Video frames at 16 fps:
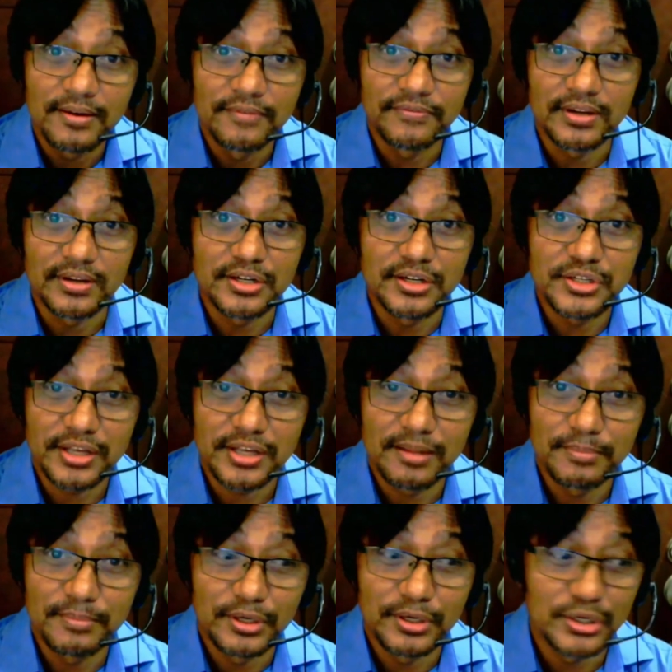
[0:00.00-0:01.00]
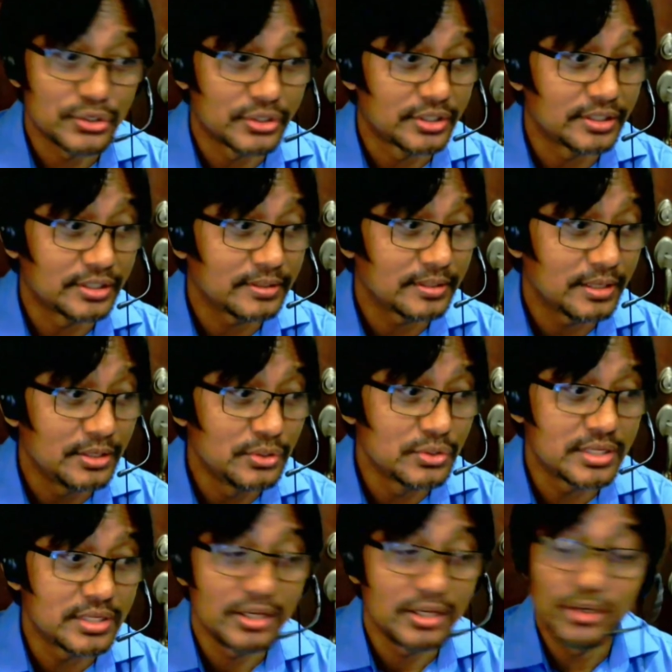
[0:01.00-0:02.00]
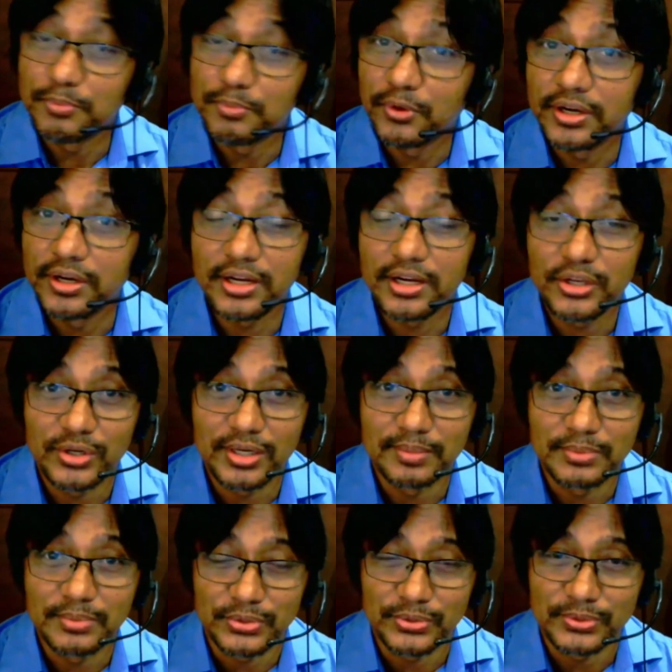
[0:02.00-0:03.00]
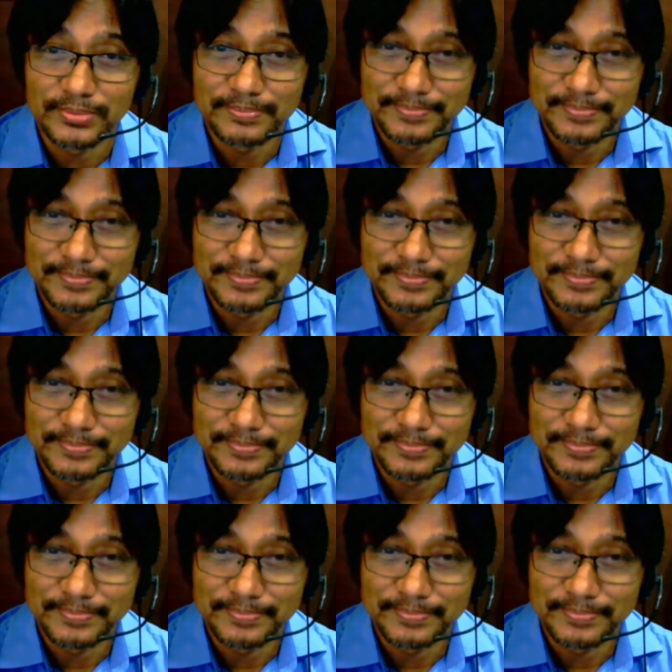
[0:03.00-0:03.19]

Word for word: finger style version using Euphoria UM2.